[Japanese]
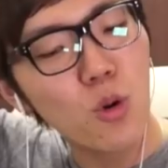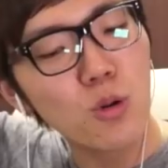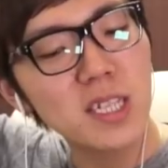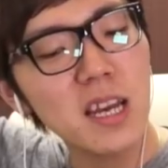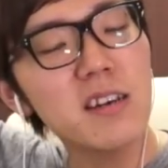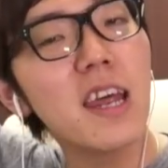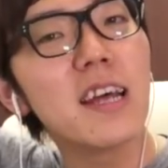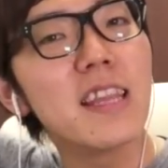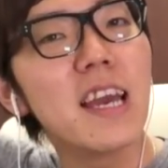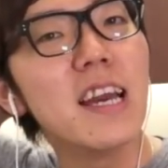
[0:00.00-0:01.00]
ごせんくらい
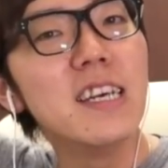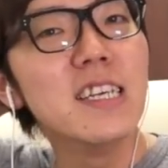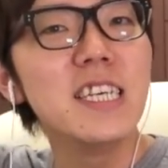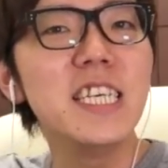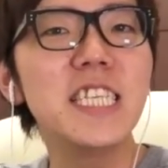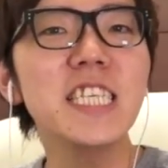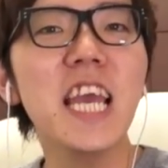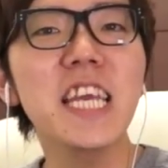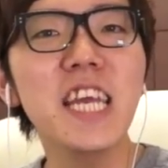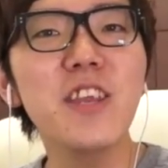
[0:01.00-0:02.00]
なんで、一
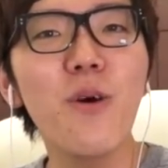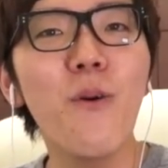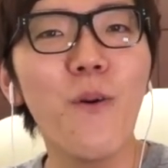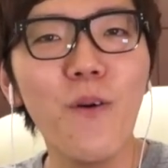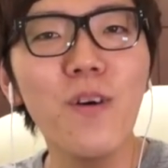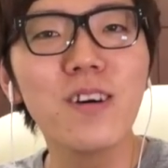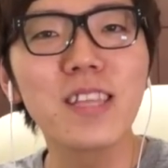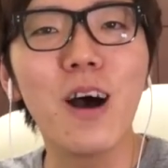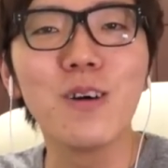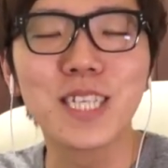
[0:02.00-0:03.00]
撃で両方
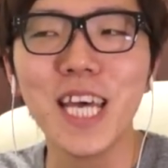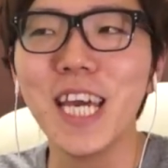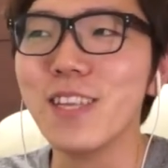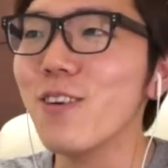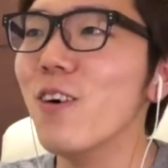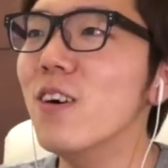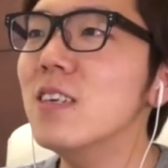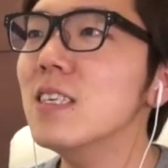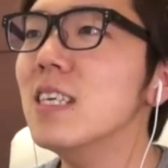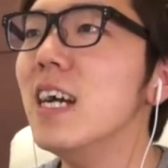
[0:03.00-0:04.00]
倒さないと、
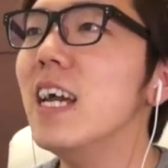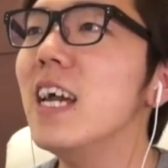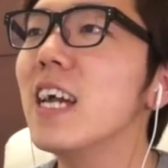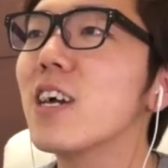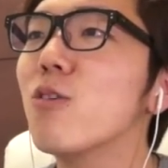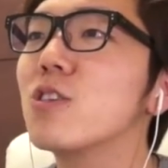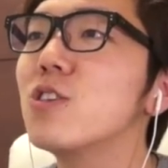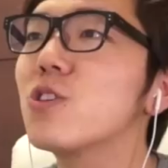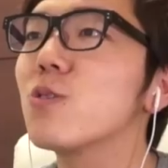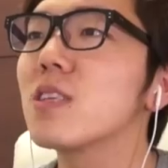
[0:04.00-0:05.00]
えー、ご
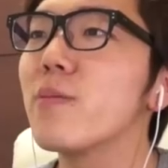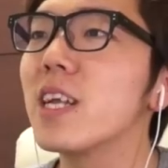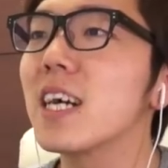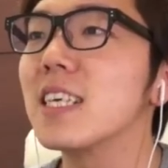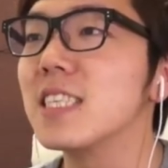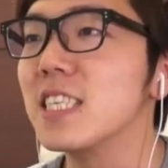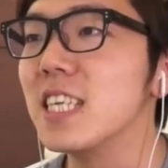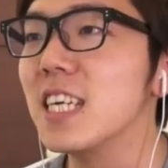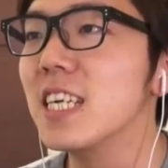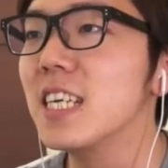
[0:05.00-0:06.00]
愁傷様な感じ
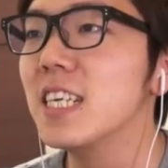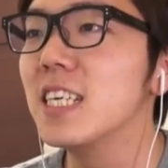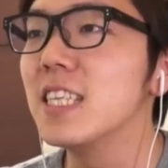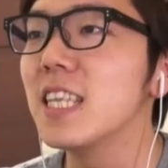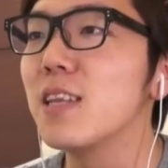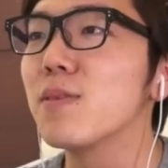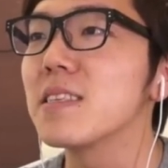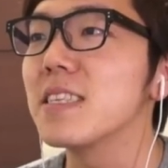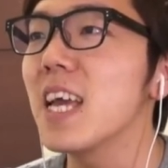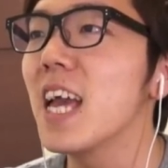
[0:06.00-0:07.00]
になりま
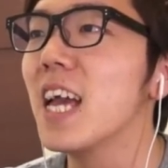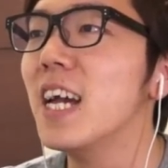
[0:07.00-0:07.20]
すね。